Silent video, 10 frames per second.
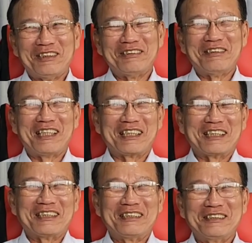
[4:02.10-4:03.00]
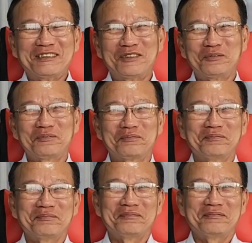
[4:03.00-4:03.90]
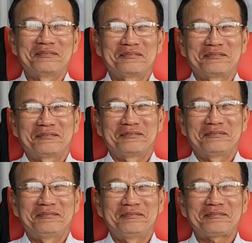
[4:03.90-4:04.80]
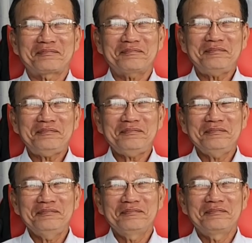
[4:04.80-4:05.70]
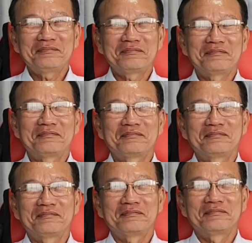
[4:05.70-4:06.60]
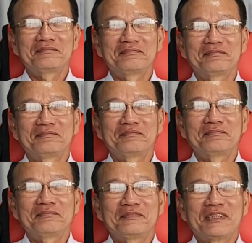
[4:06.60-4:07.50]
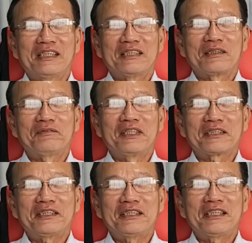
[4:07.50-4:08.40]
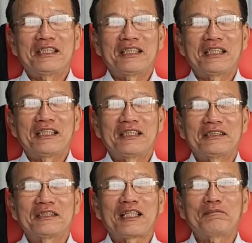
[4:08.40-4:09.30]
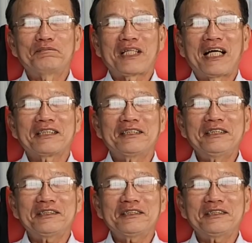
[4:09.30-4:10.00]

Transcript: Ừ, vâng Dạ Rồi công việc có được thuận lợi không anh? công việc thì uh, những năm tháng trước